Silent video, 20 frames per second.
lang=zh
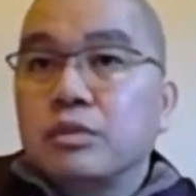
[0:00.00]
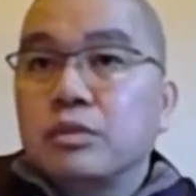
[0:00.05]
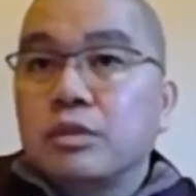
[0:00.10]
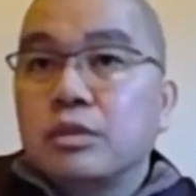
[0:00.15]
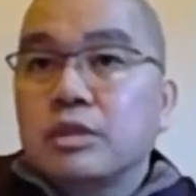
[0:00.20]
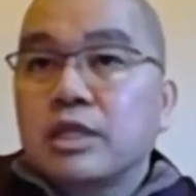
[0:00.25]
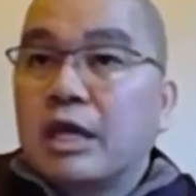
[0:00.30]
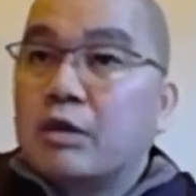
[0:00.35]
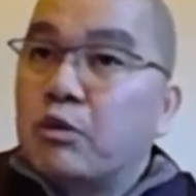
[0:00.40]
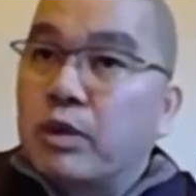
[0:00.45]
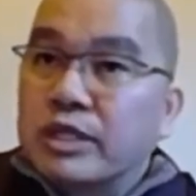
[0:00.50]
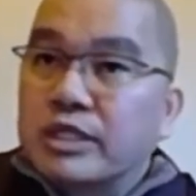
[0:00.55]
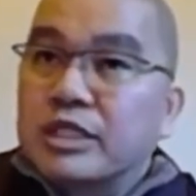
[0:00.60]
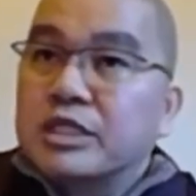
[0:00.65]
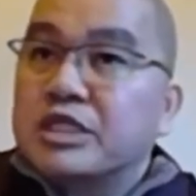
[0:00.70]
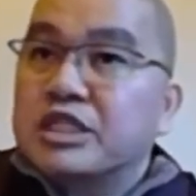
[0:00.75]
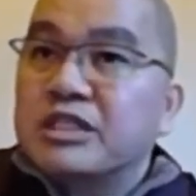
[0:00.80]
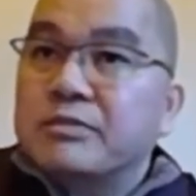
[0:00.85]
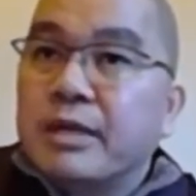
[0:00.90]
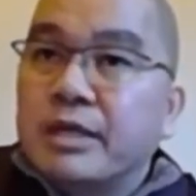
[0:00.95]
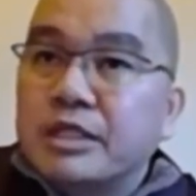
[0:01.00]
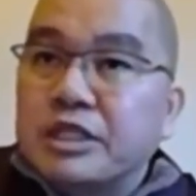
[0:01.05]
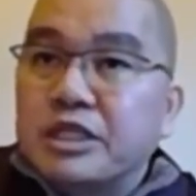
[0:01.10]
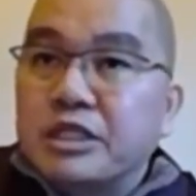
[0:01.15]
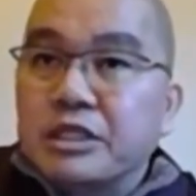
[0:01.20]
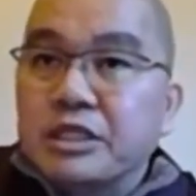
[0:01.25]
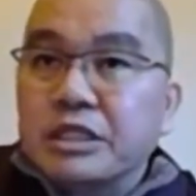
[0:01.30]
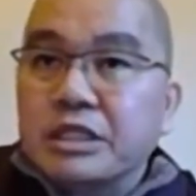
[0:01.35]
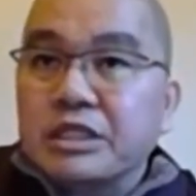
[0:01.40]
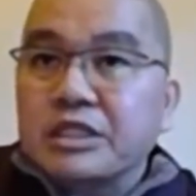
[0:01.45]
他往生西方极乐
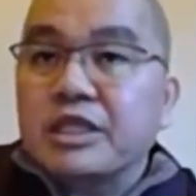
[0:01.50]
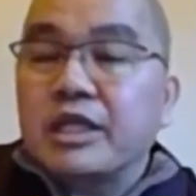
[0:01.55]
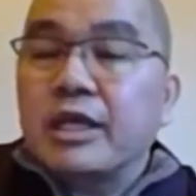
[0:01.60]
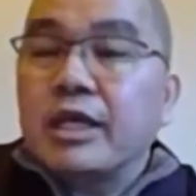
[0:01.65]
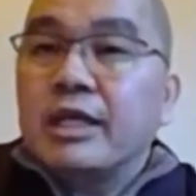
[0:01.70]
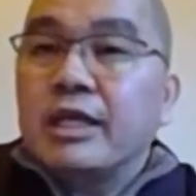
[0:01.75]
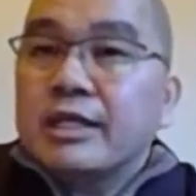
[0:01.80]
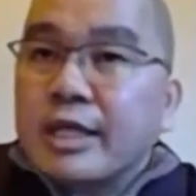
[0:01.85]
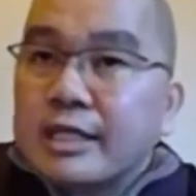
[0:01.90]
世界，他